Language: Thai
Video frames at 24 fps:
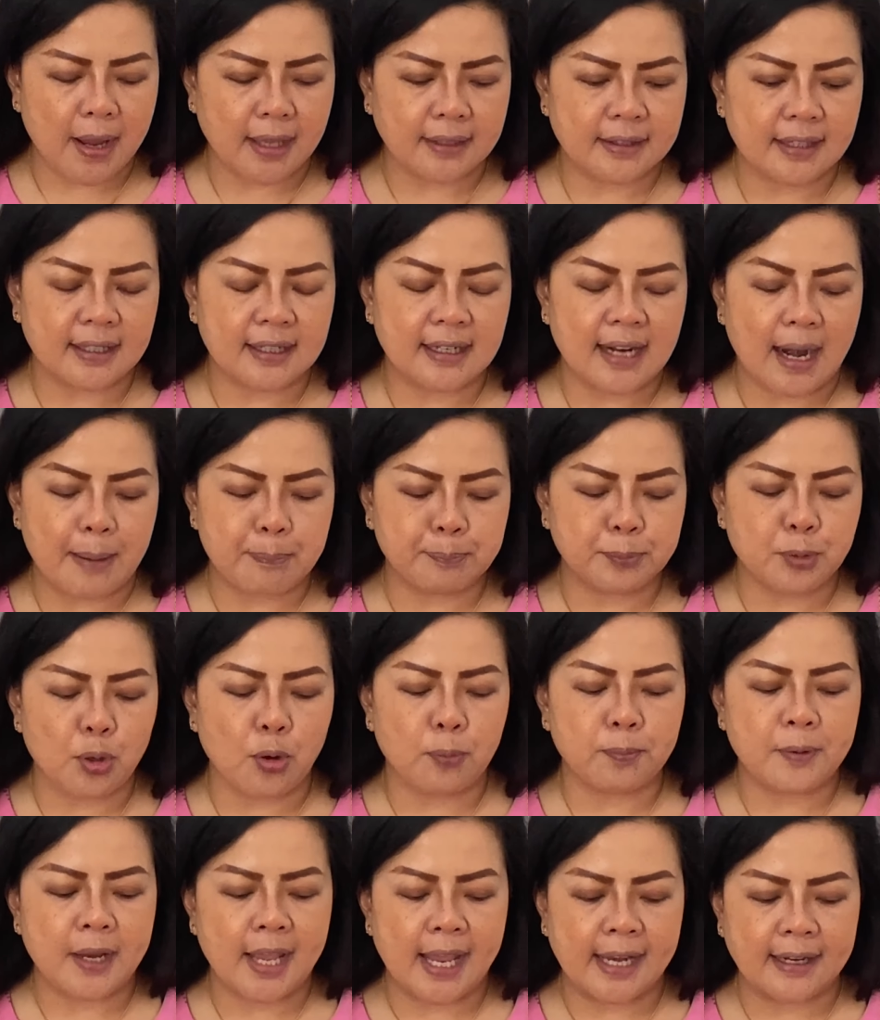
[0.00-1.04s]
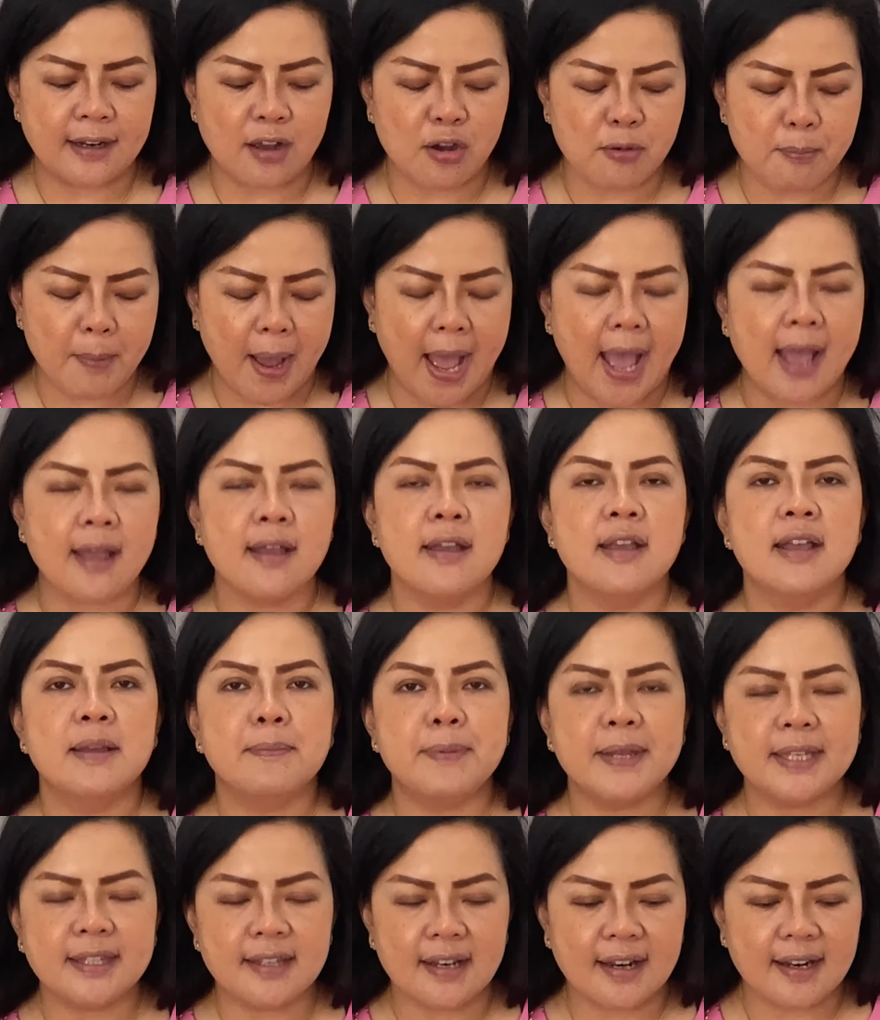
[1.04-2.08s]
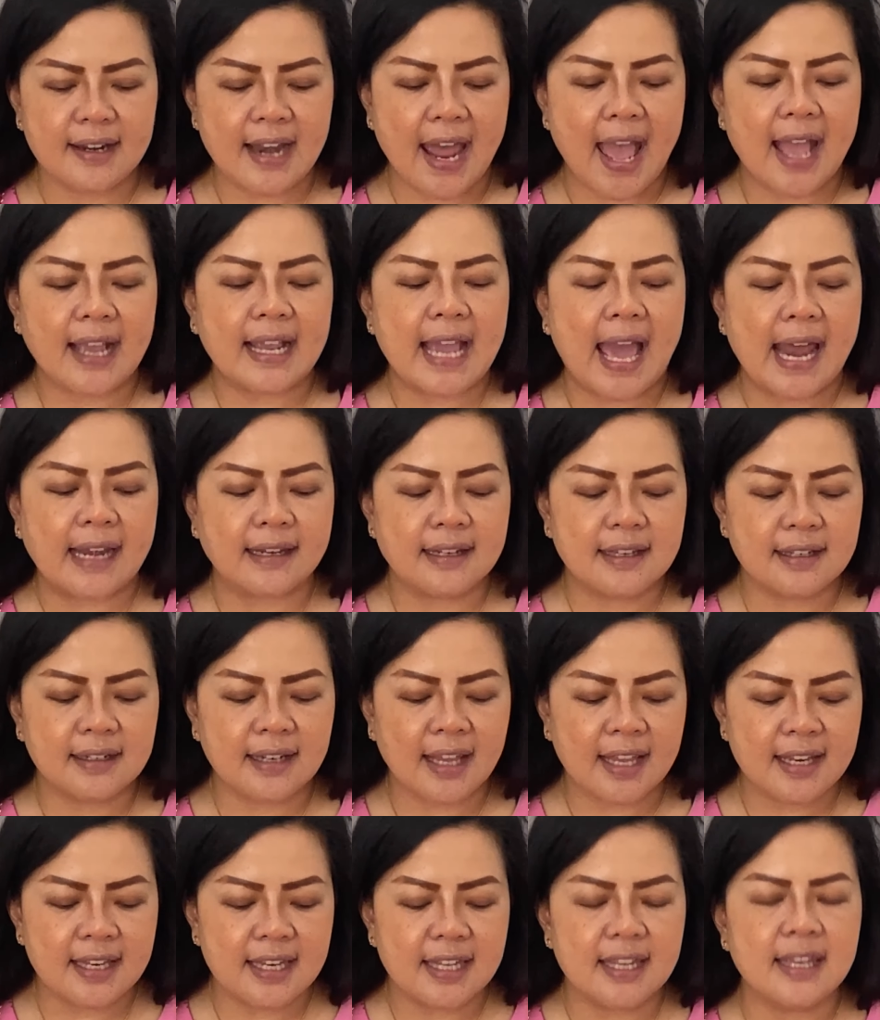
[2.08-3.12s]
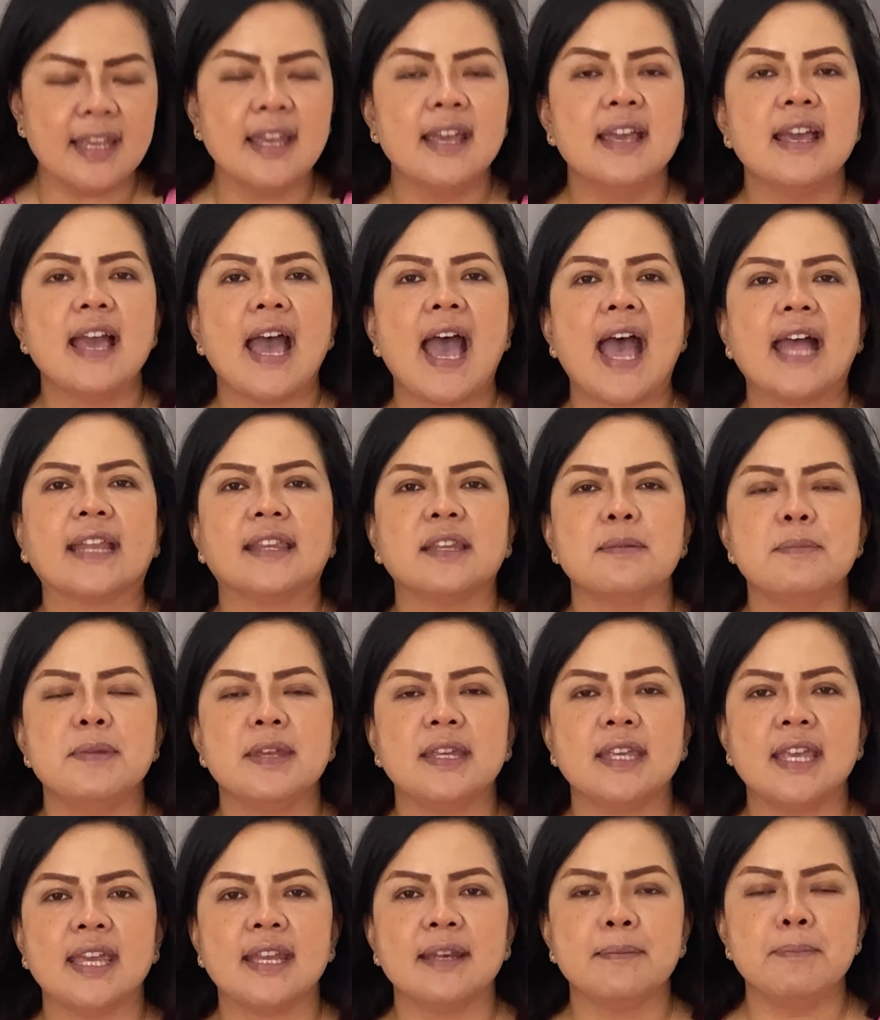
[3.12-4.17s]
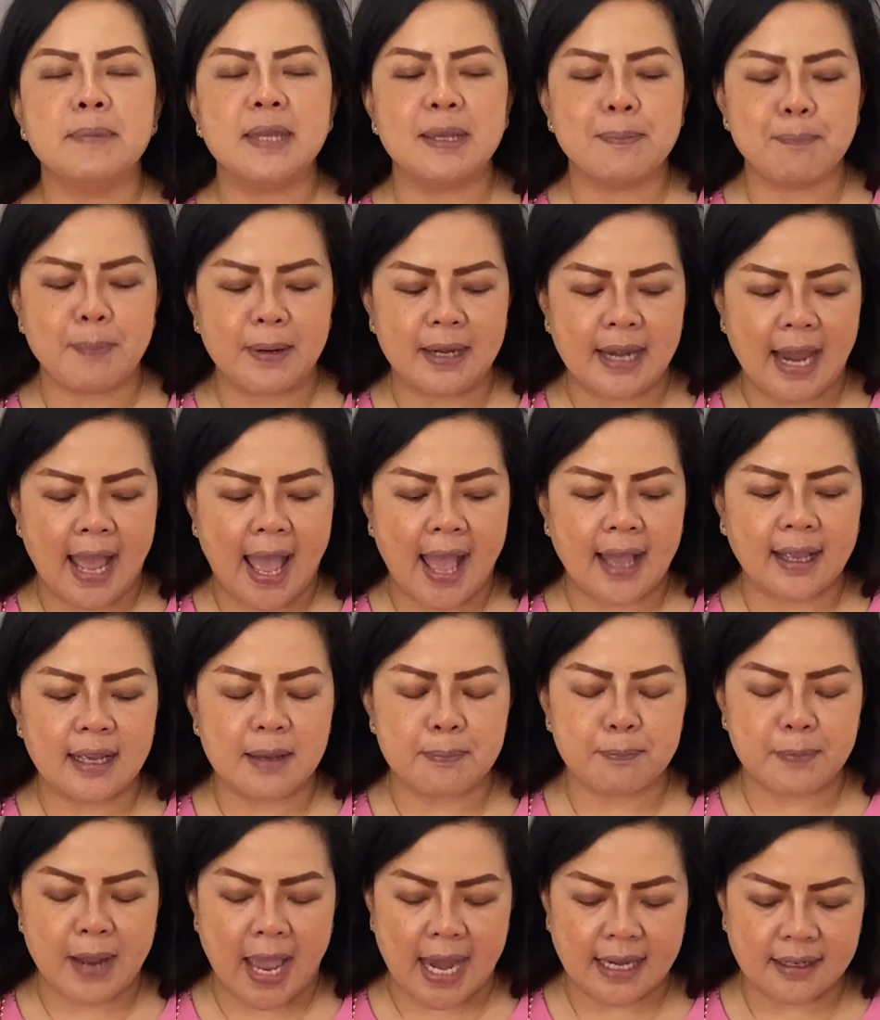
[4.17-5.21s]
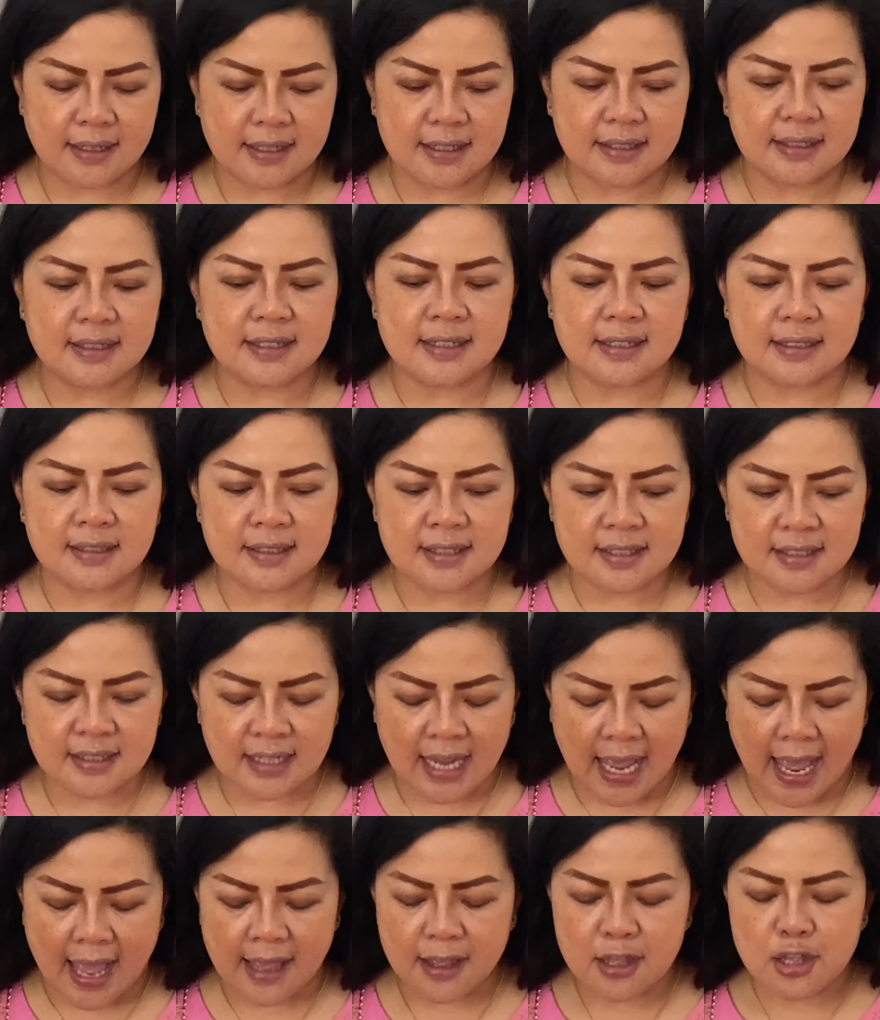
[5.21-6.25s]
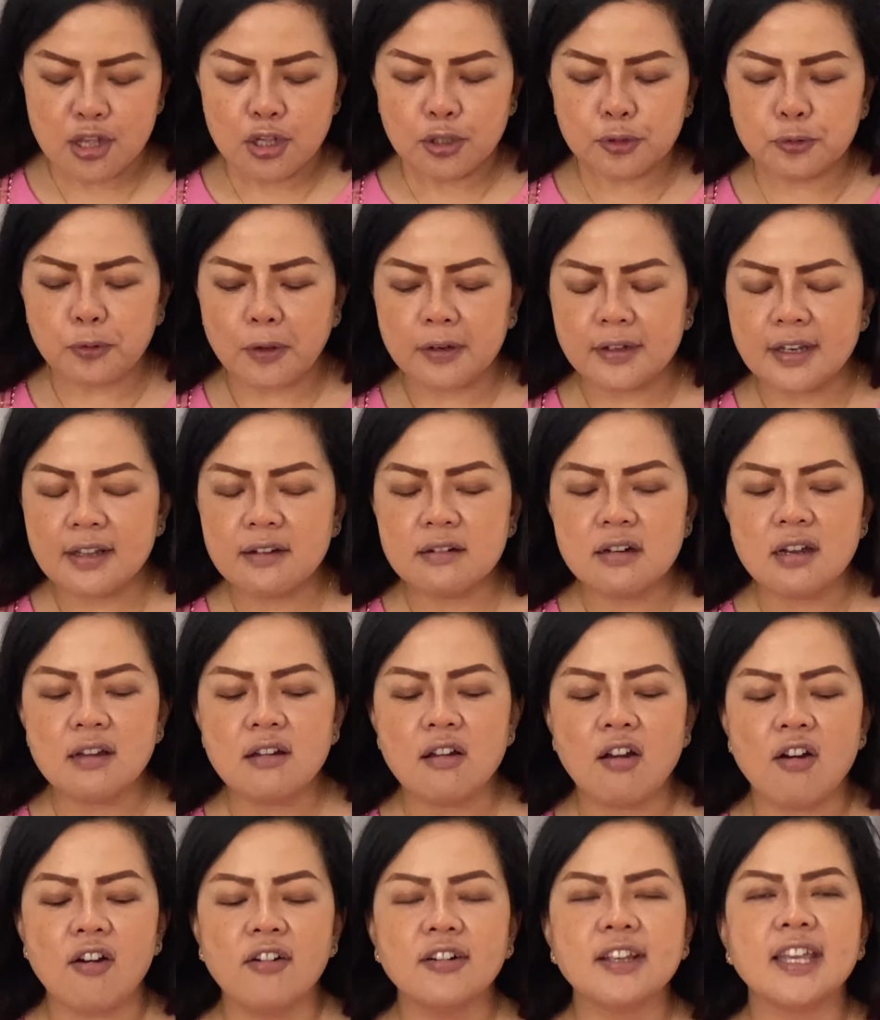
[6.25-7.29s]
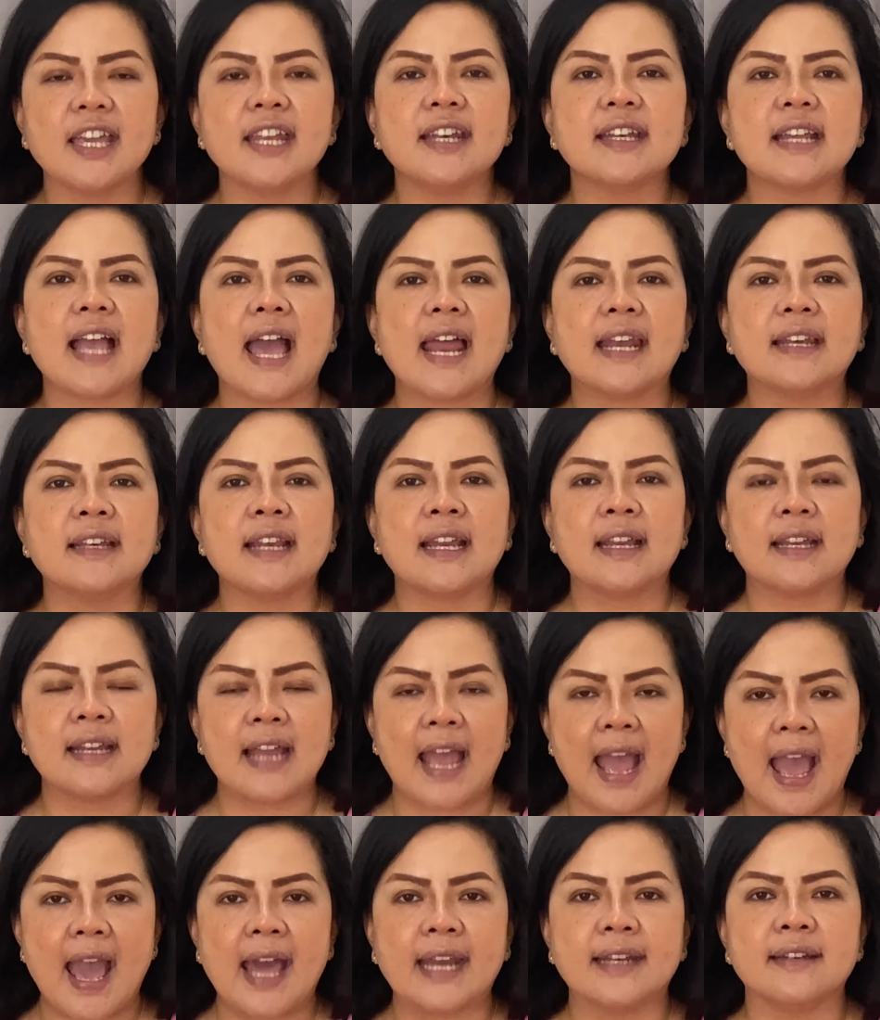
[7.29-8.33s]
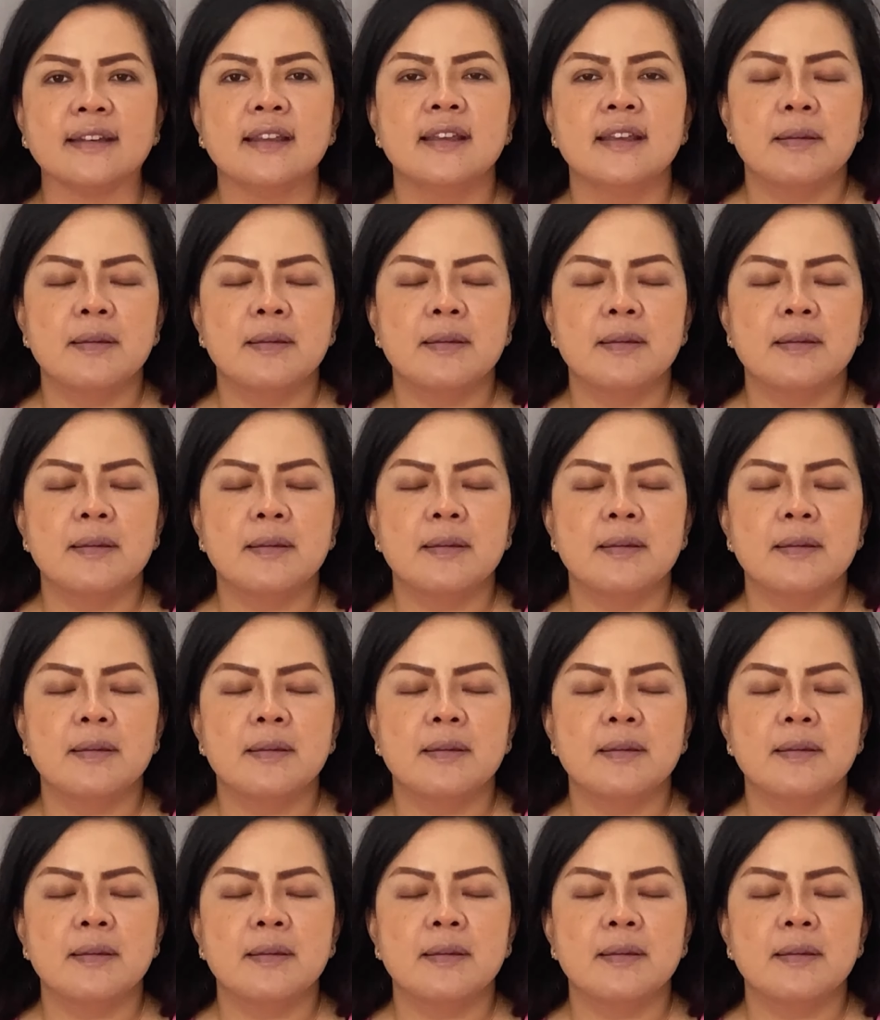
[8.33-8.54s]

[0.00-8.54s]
ลังจะกลับตอบแทนเข้ามา พิจารณาการเงินให้ดี อาจจะมีเกณฑ์มีปัญหากับการเงินเกิดขึ้นค่ะ ส่วนในเรื่องของเกณฑ์การงาน